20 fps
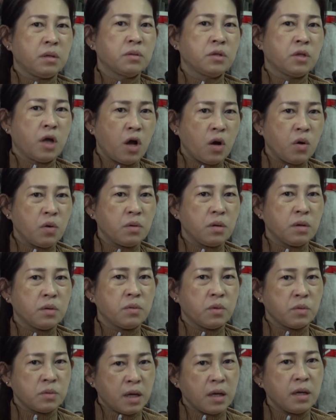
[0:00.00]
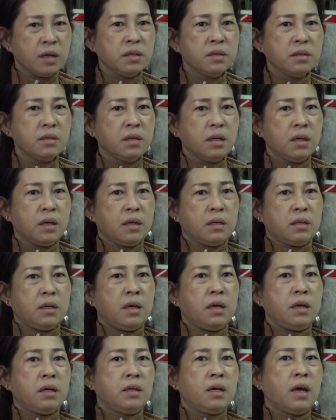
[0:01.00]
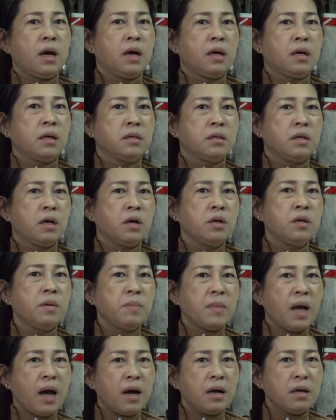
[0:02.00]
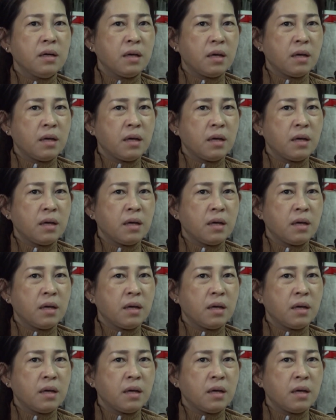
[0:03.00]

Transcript: tổ phụ nữ thì nhờ cho giúp đỡ